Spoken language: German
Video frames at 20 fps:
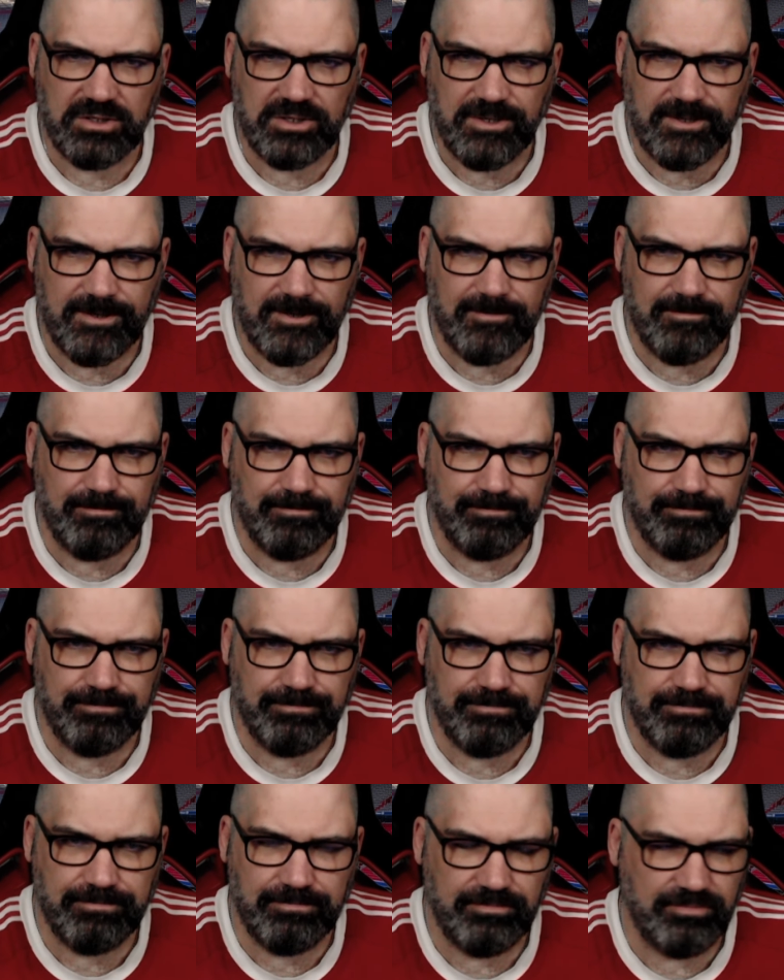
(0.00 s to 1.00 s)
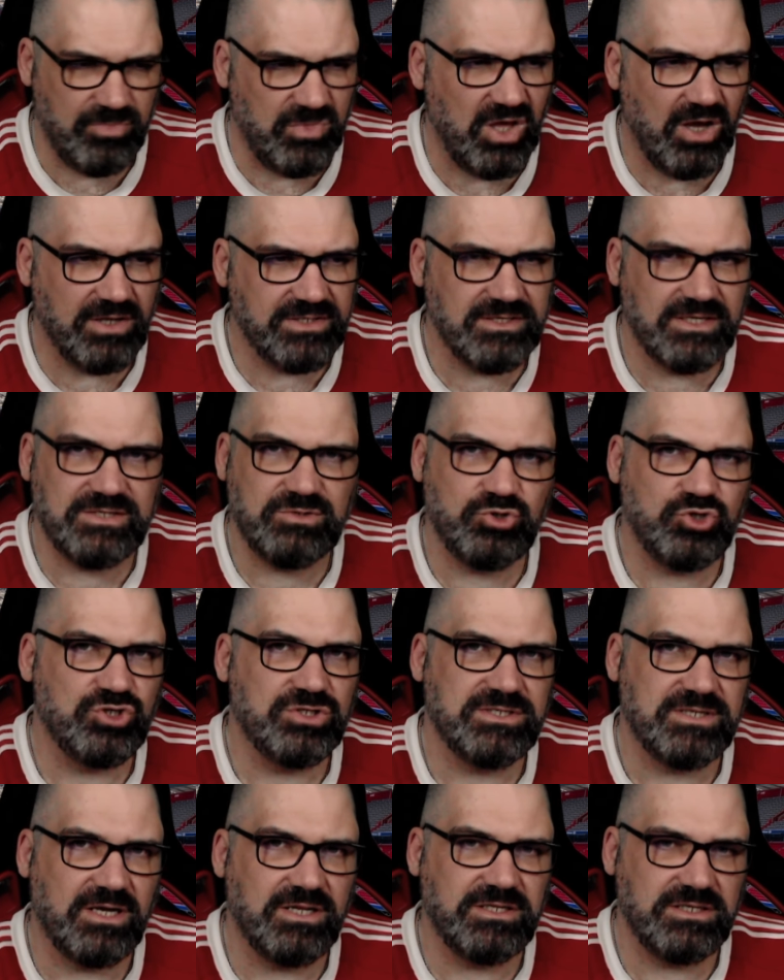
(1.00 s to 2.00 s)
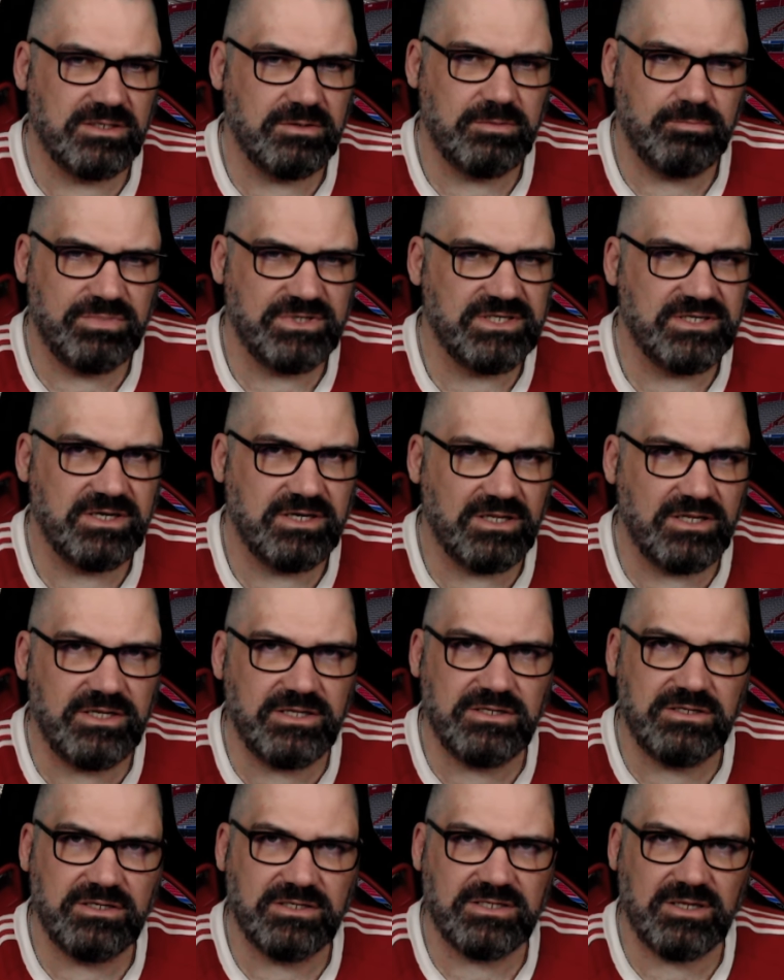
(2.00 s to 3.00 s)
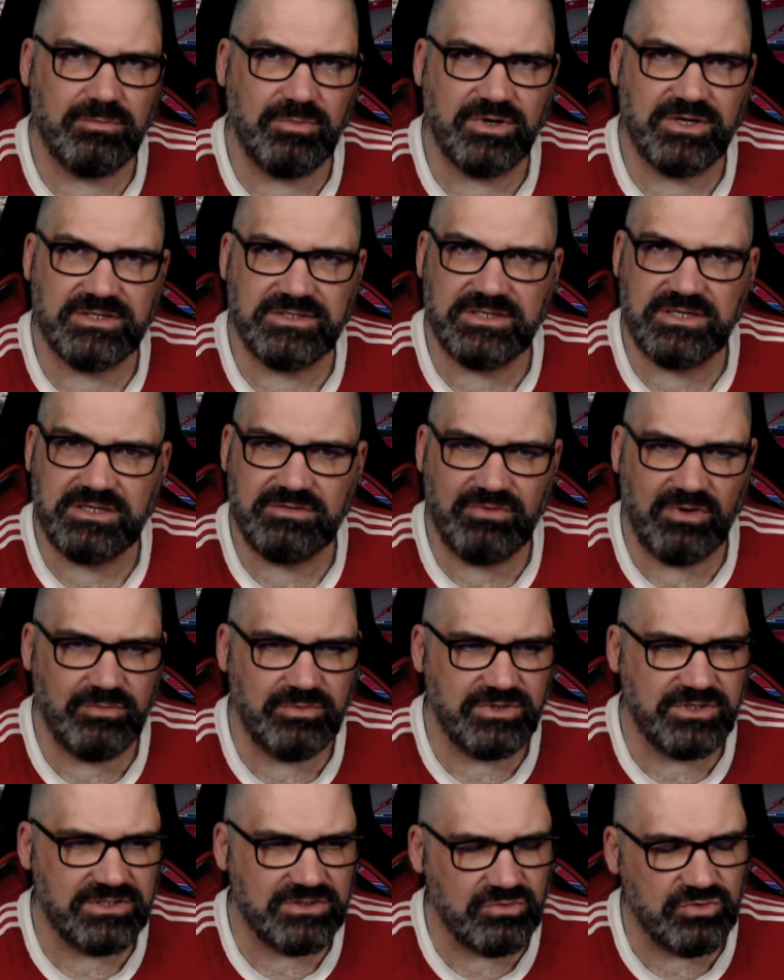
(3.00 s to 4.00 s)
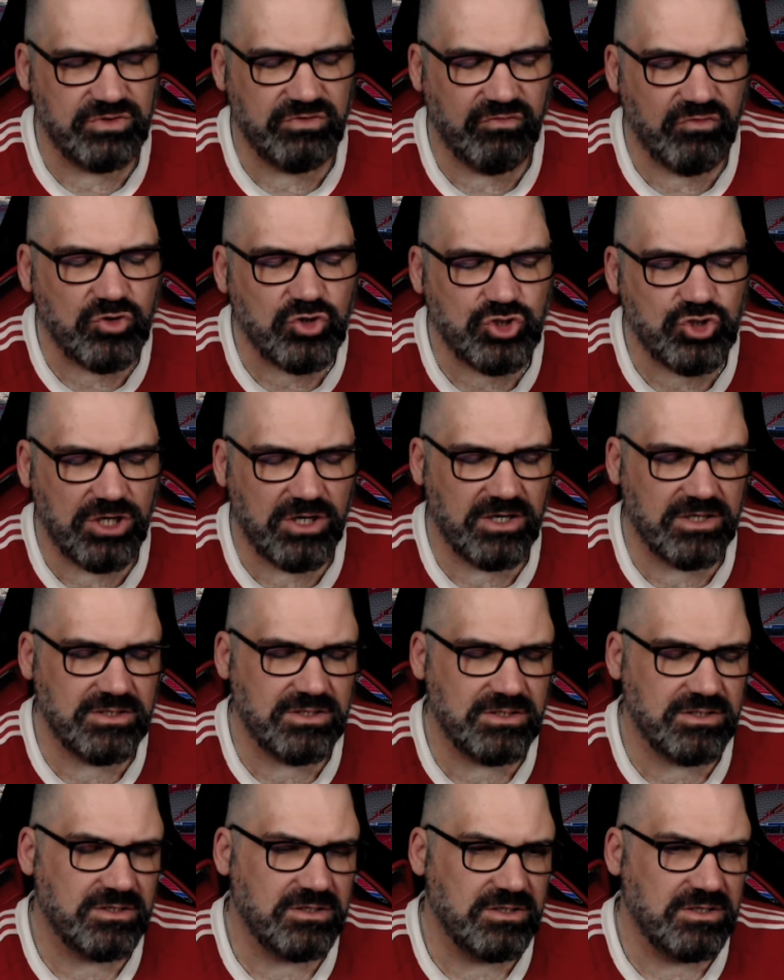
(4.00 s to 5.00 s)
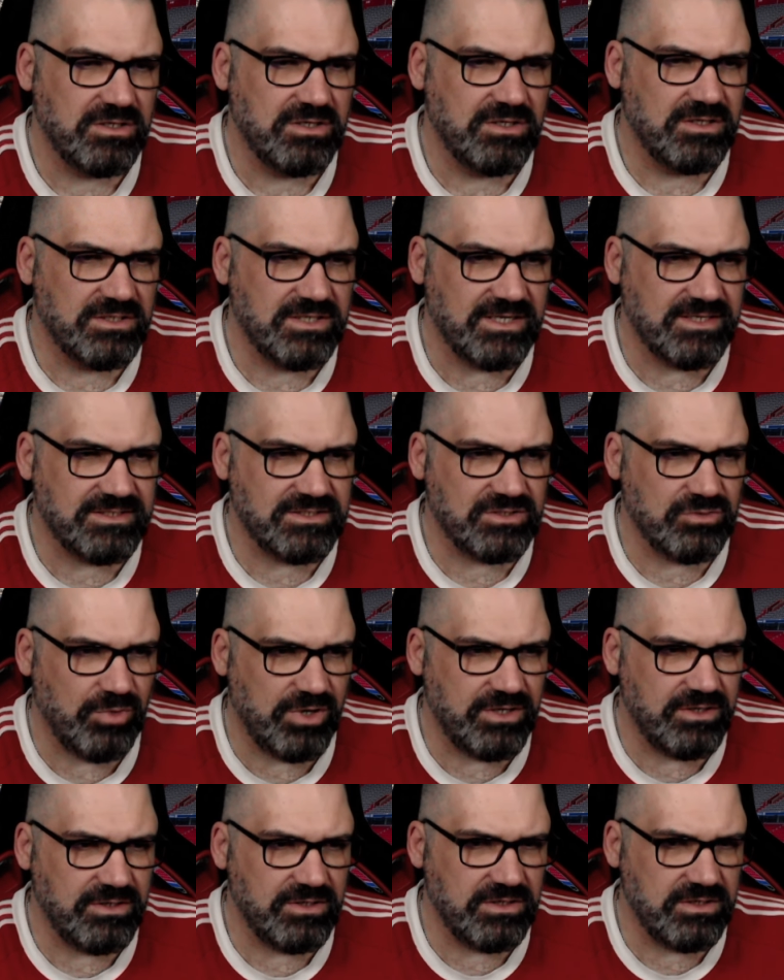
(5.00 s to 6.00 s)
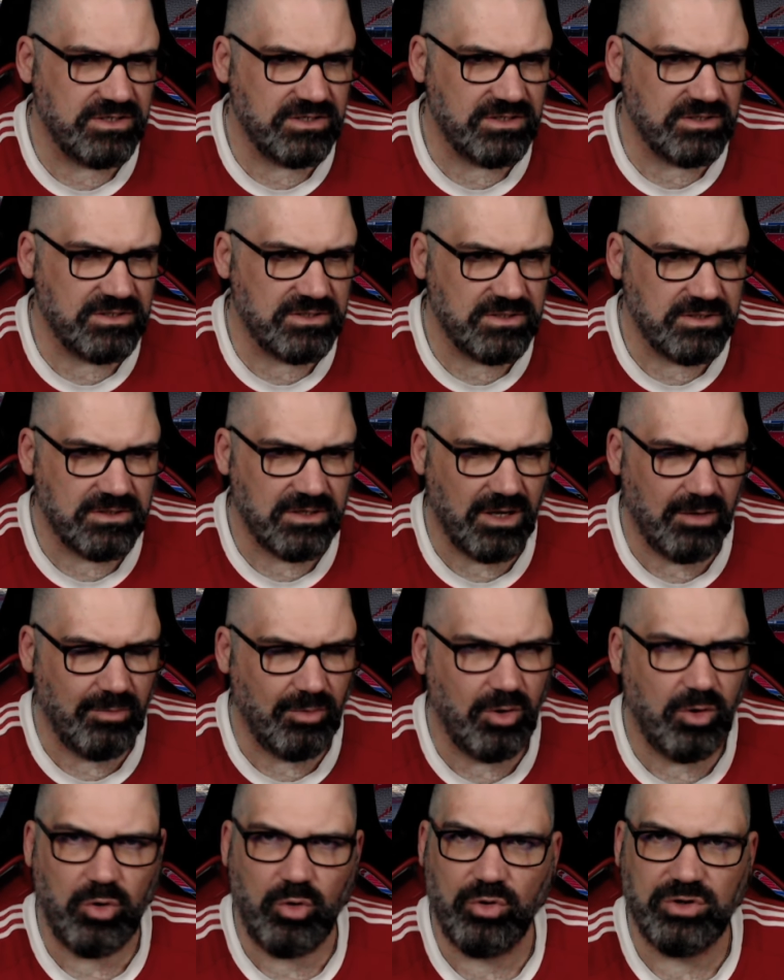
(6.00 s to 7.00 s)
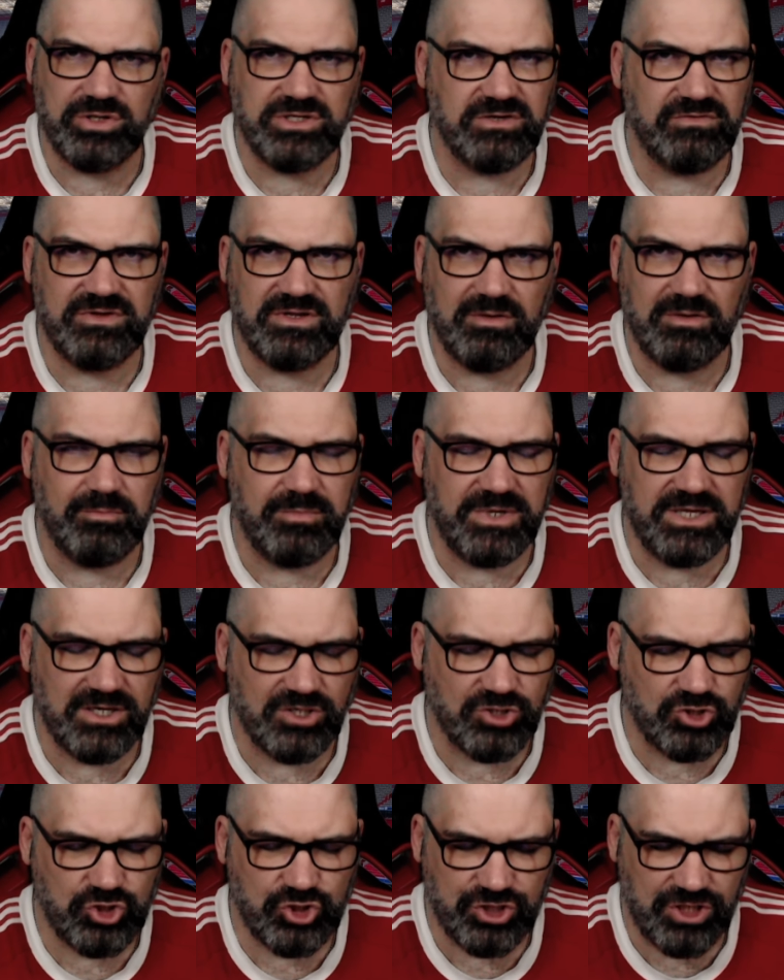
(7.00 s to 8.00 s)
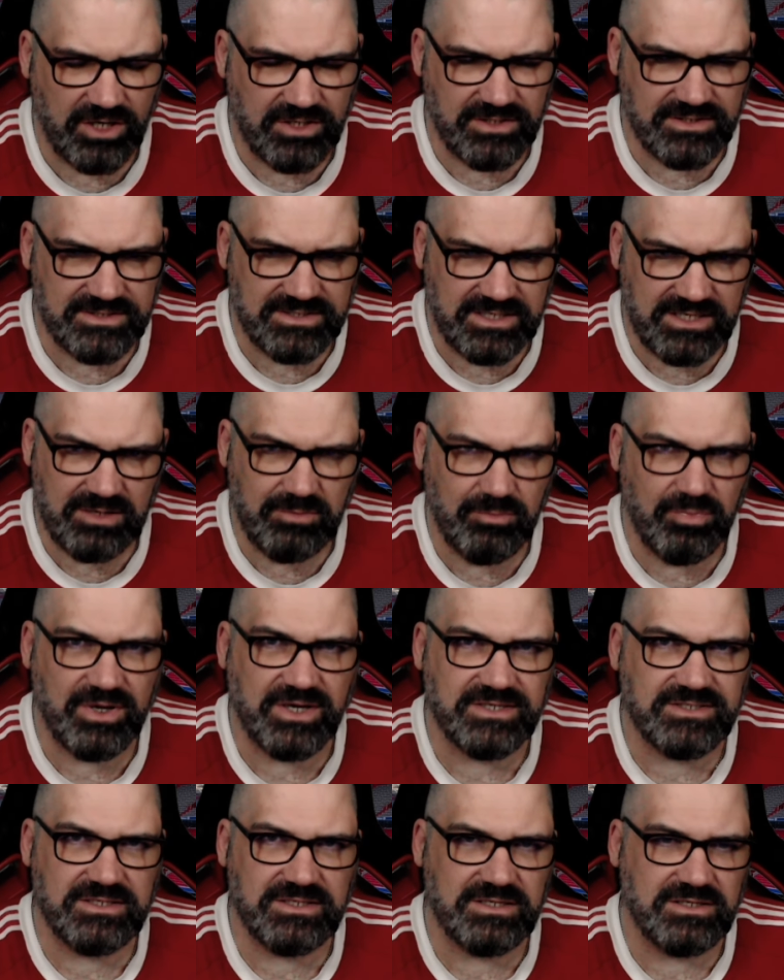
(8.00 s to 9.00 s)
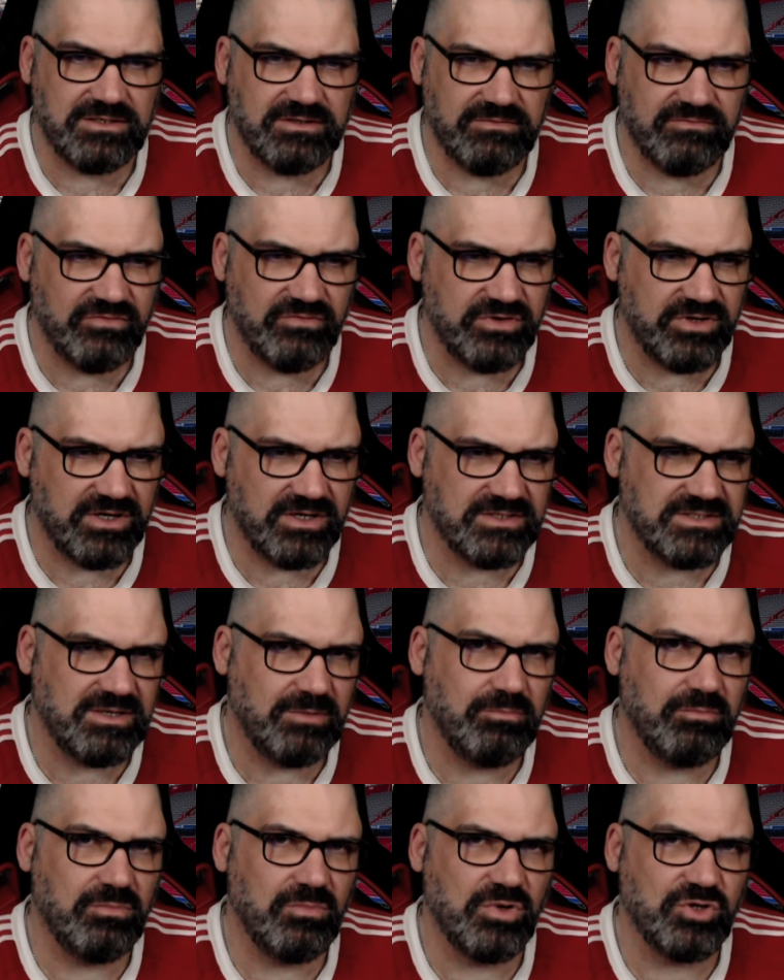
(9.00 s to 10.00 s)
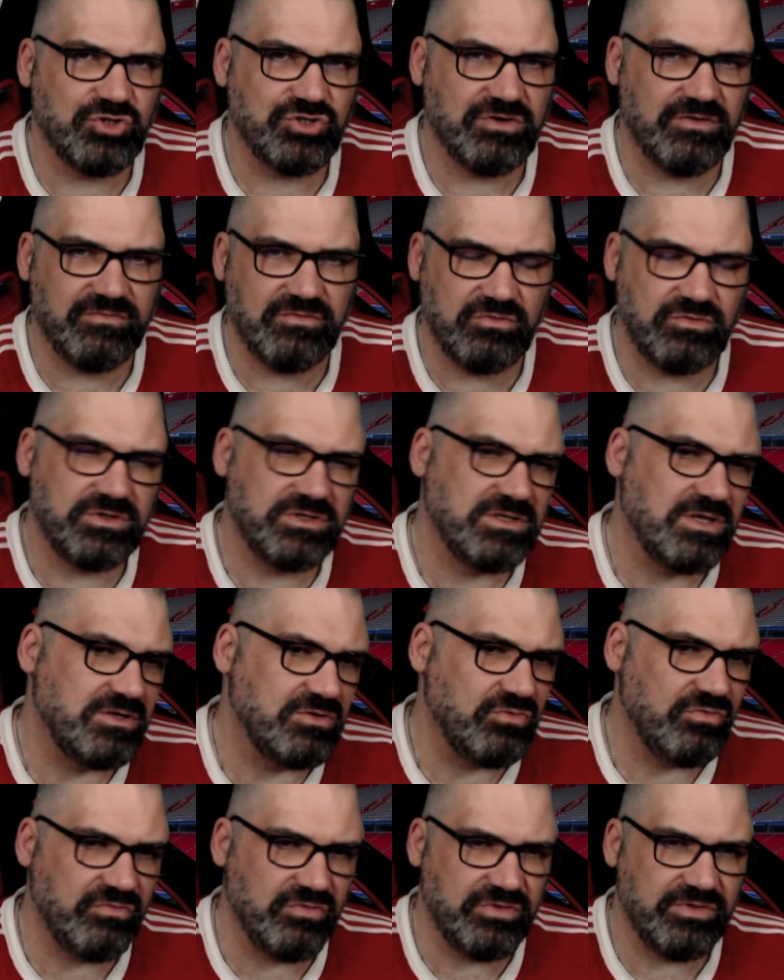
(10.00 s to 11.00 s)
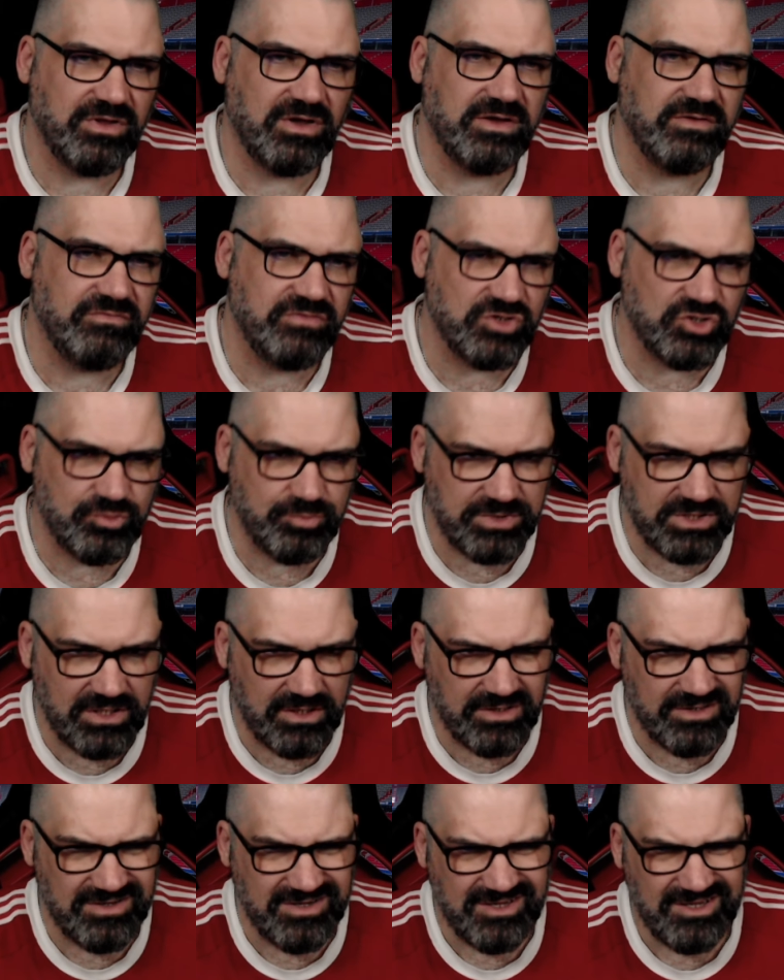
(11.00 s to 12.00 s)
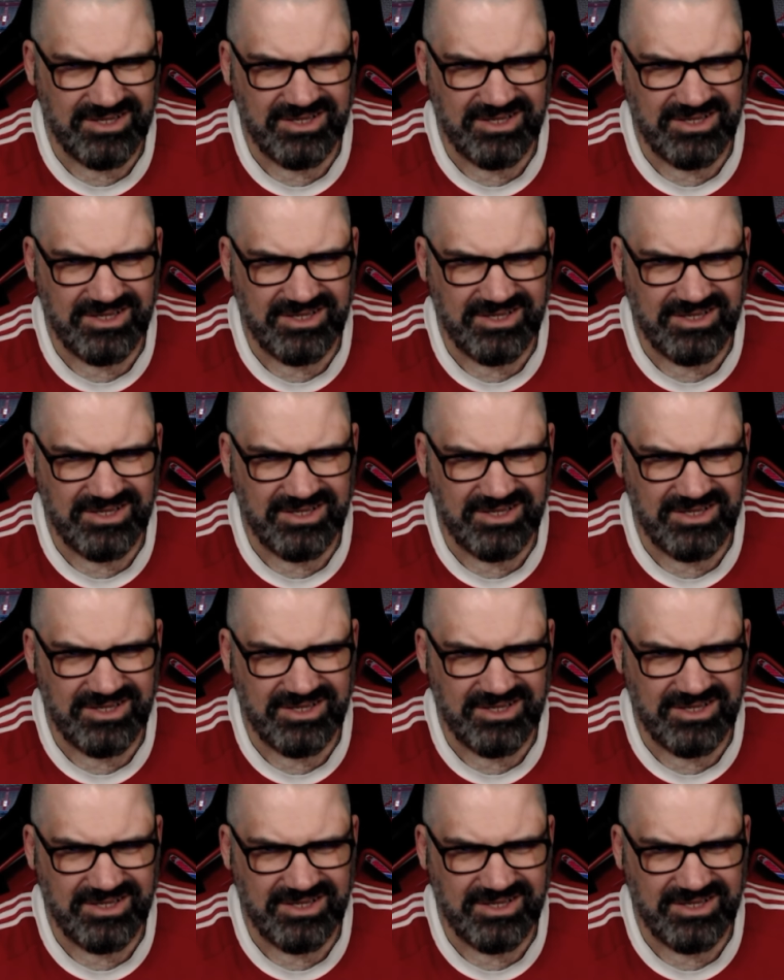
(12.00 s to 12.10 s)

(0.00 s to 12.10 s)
Ähm, ja, es hat zwischenzeitlich ein bisschen gelitten, das hat man gesehen, weil wir nicht so die Frische hatten jetzt zum Ende hin. Aber auch heute wieder mega starkes Gegenpressing ne, von der gesamten Mannschaft und nicht dann nur von drei, vier Spielern.